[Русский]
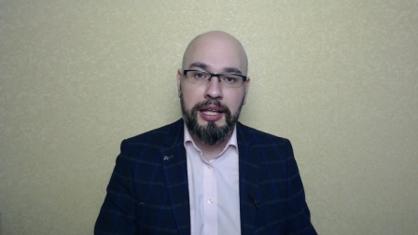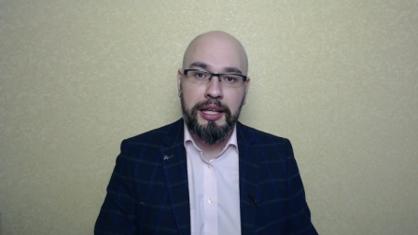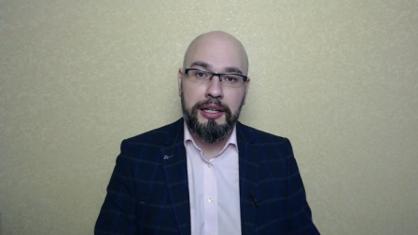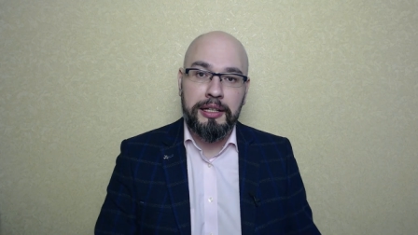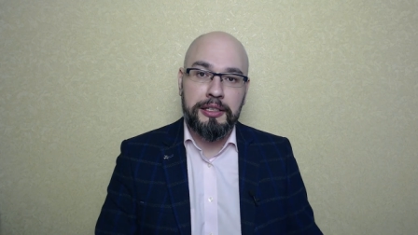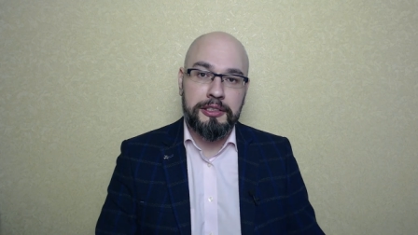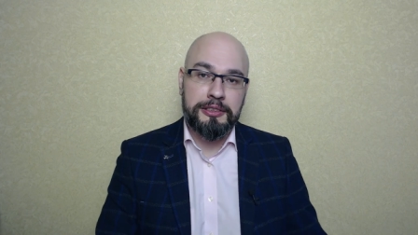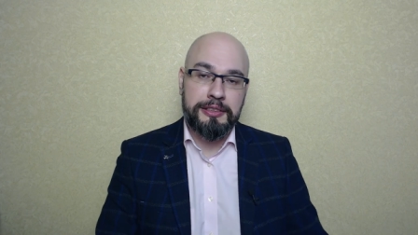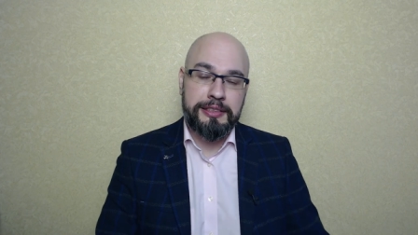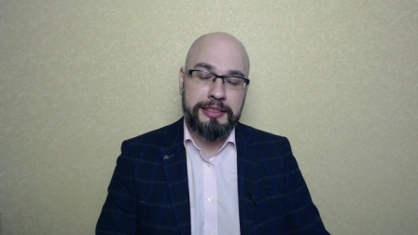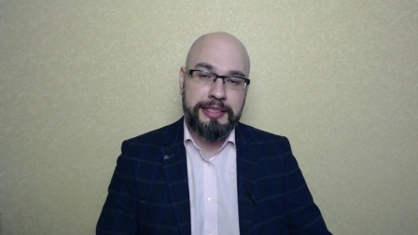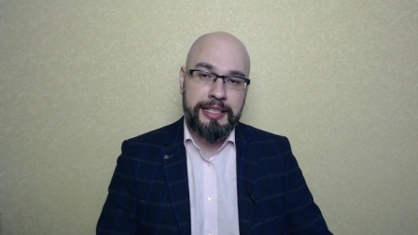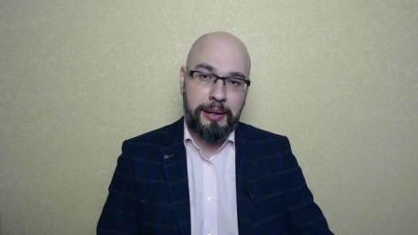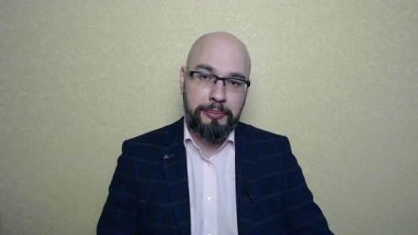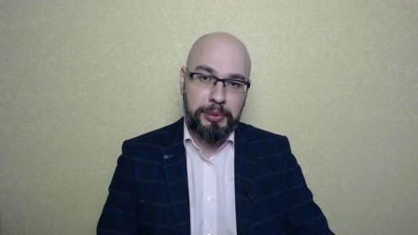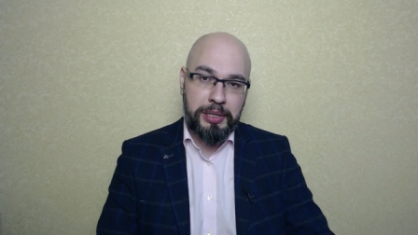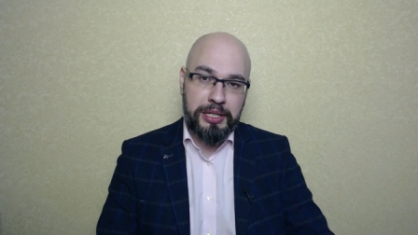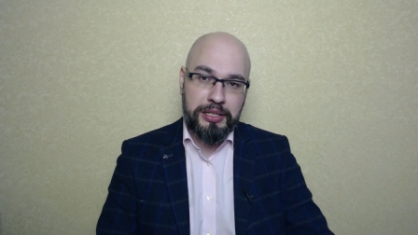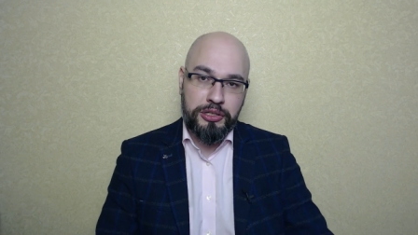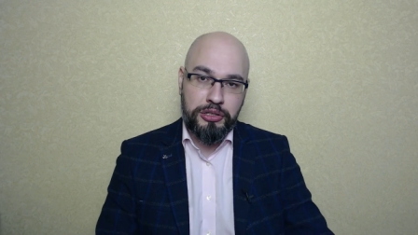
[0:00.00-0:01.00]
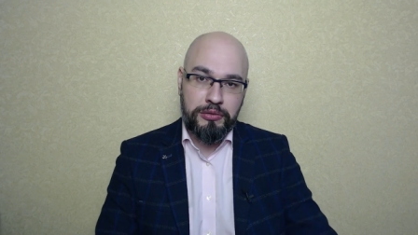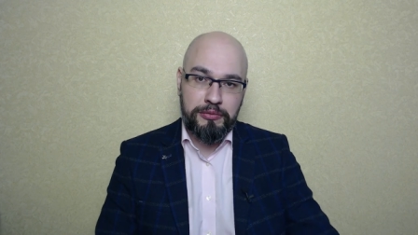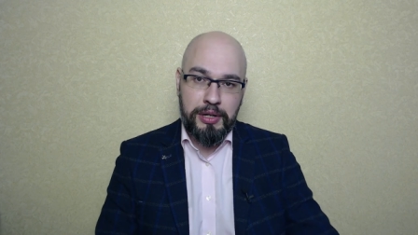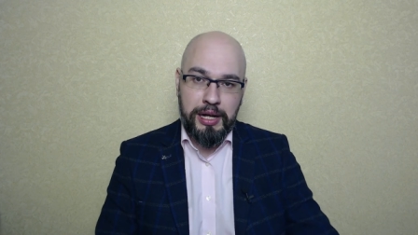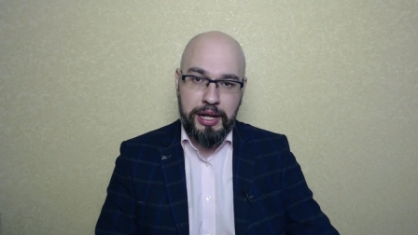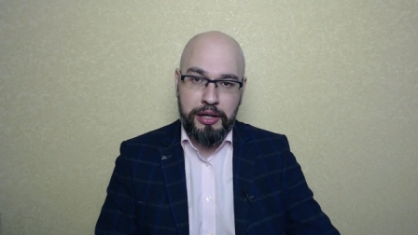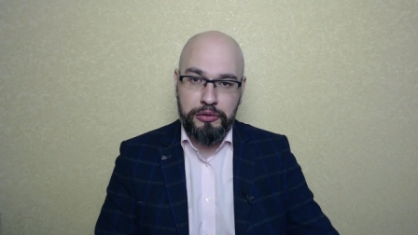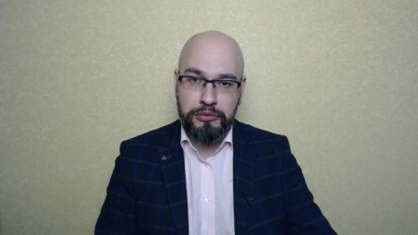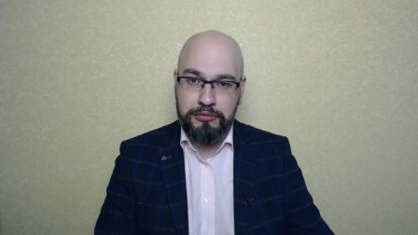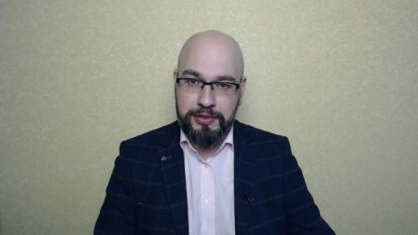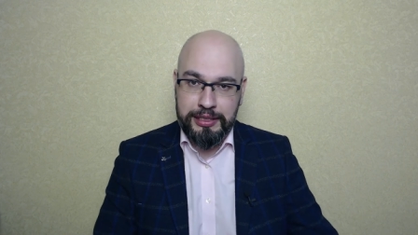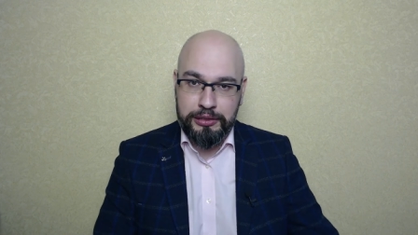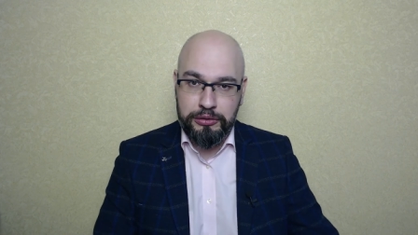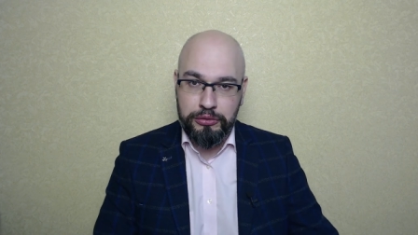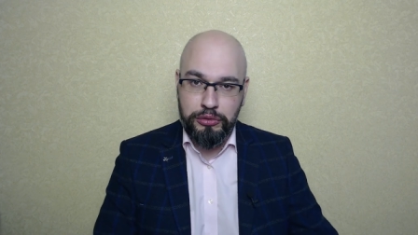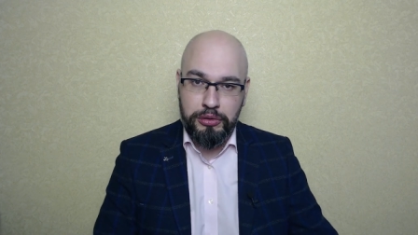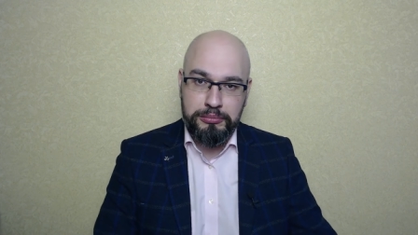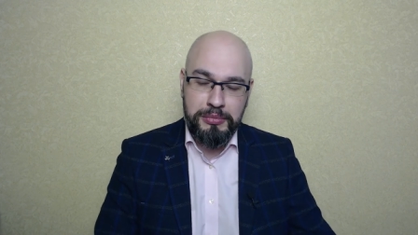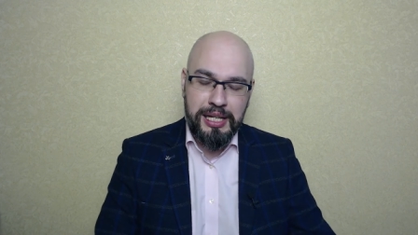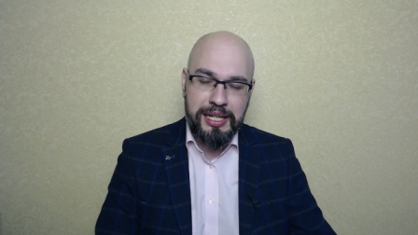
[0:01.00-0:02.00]
э, я проживаю в
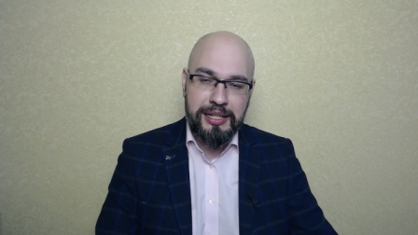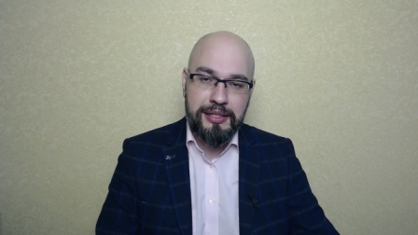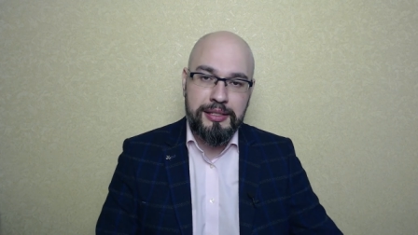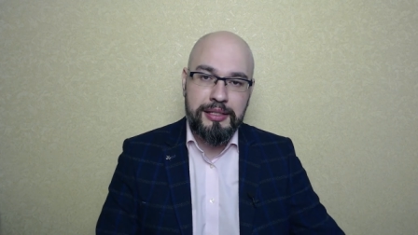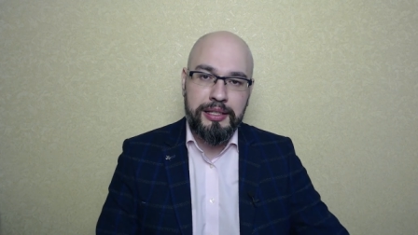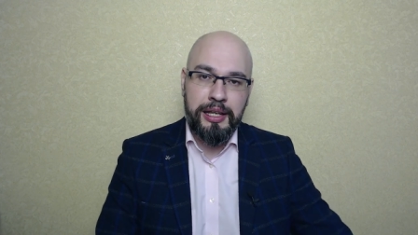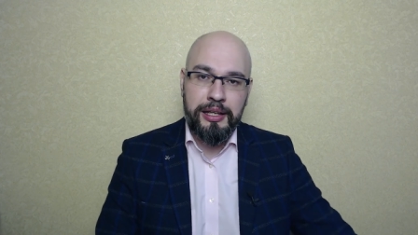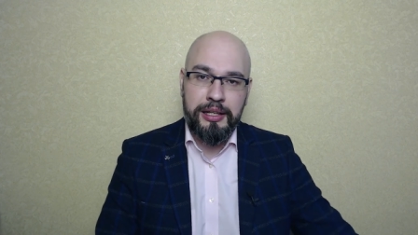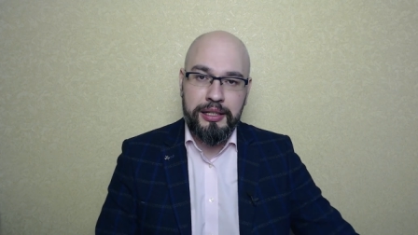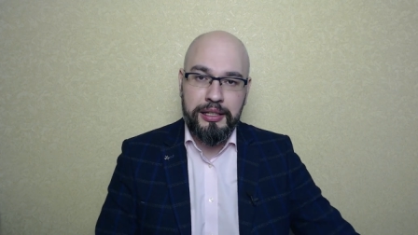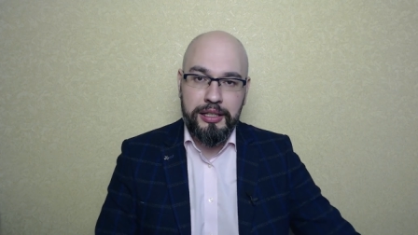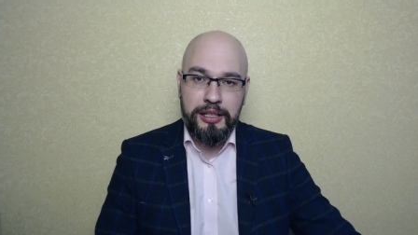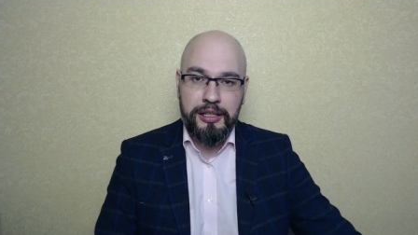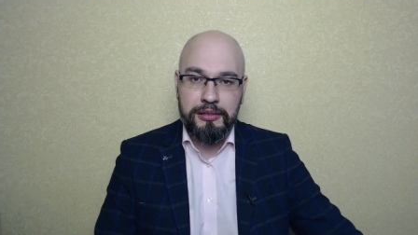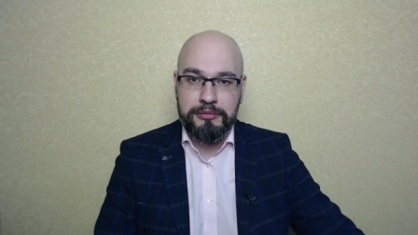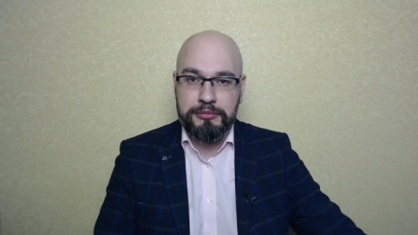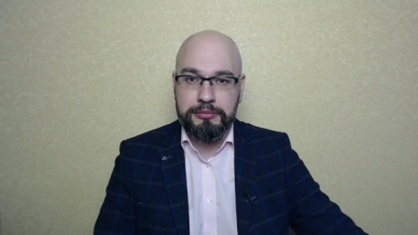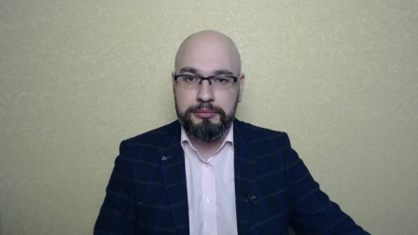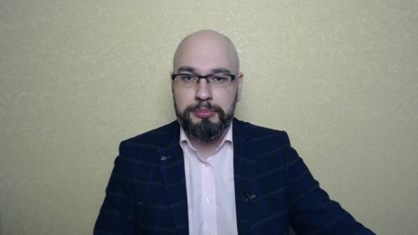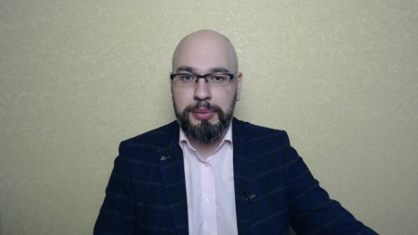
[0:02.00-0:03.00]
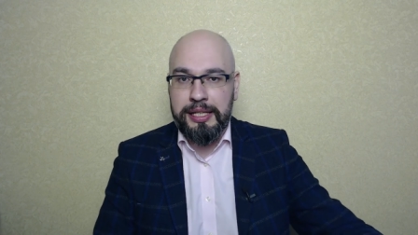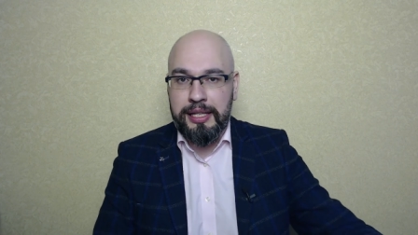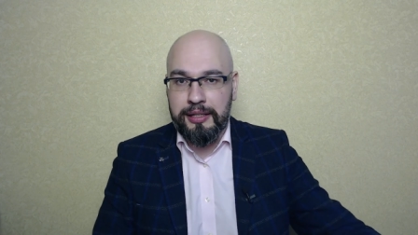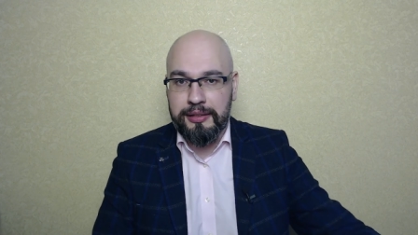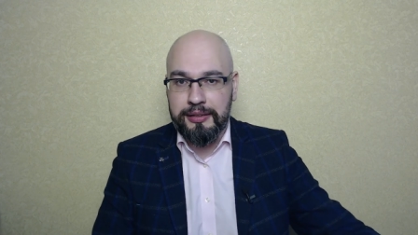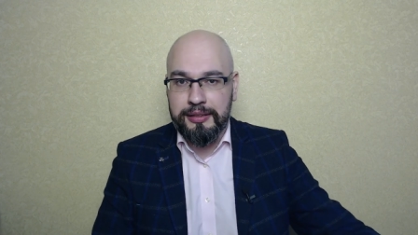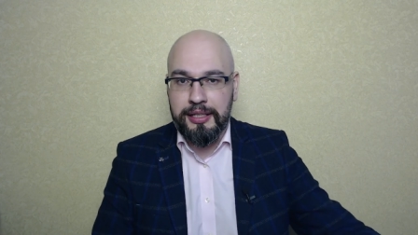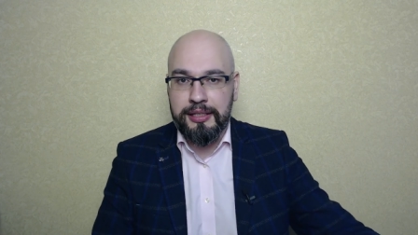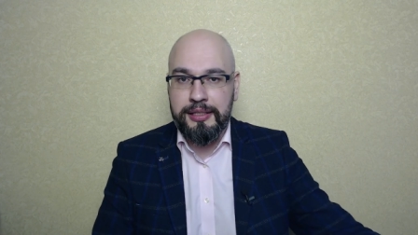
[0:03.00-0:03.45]
одном месте и понятно,